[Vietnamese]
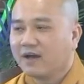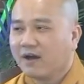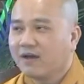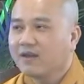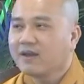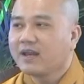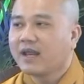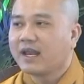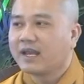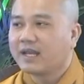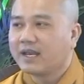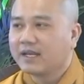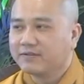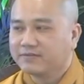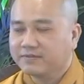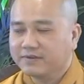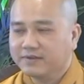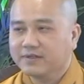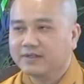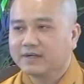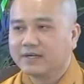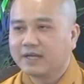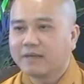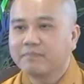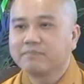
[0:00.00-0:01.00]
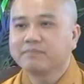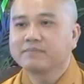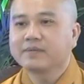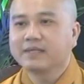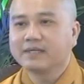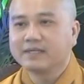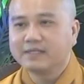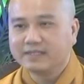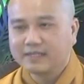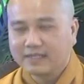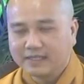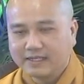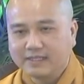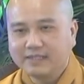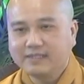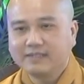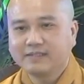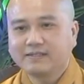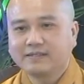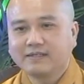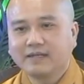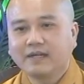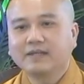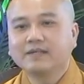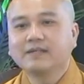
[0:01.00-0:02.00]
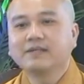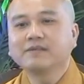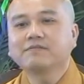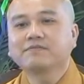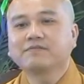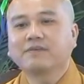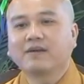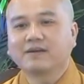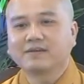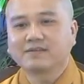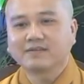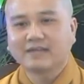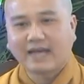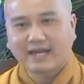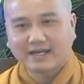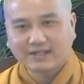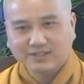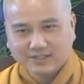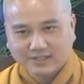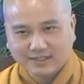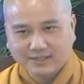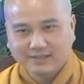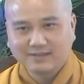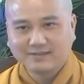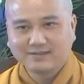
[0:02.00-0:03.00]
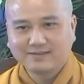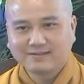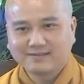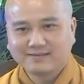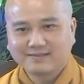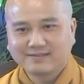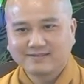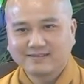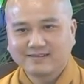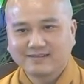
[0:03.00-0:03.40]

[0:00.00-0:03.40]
Đó là vườn Lâm Tỳ Ni, nơi Đức Phật đản sinh,